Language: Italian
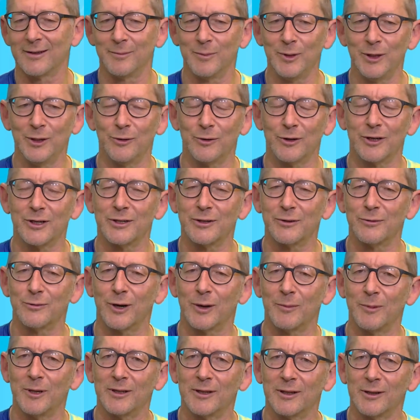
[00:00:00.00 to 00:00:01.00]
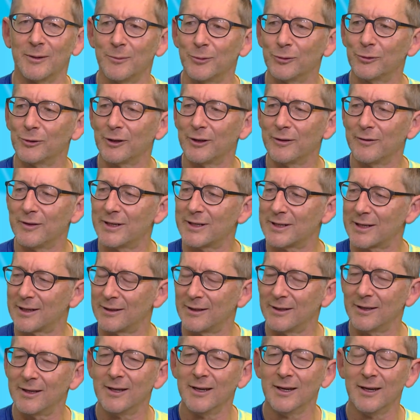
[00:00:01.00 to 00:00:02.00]
minori sicuramente da un punto di vista
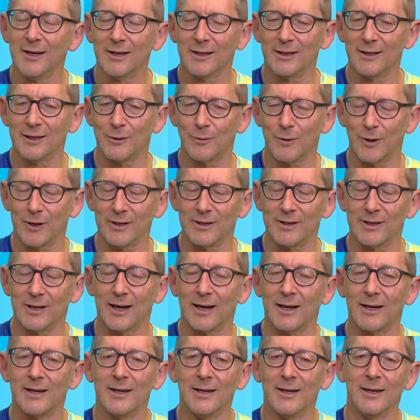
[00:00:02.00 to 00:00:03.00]
di, di qualità.